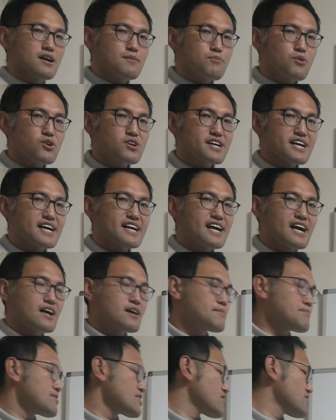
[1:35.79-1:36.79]
ポリカや
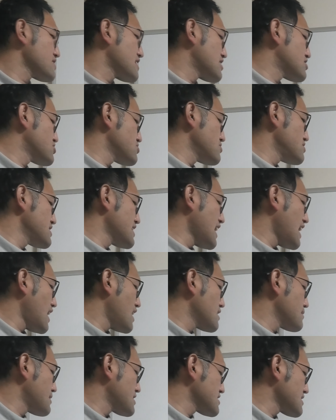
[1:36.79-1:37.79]
塩ビといった種類が
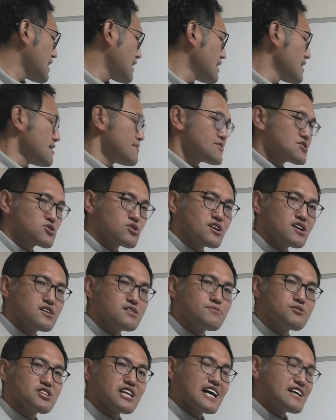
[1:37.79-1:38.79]
ありますが、それよ
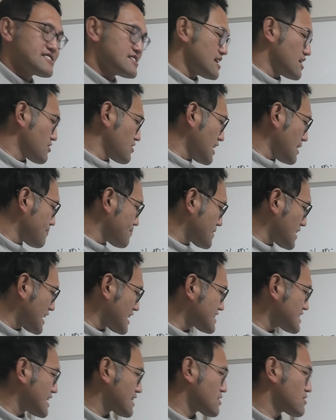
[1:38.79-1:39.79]
りも大事なのが
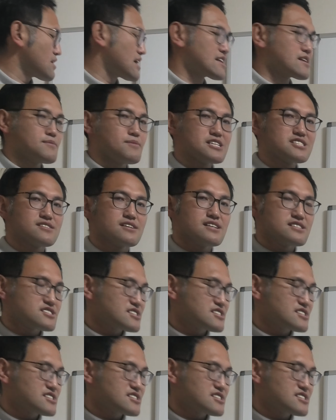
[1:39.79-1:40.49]
長さとなっています。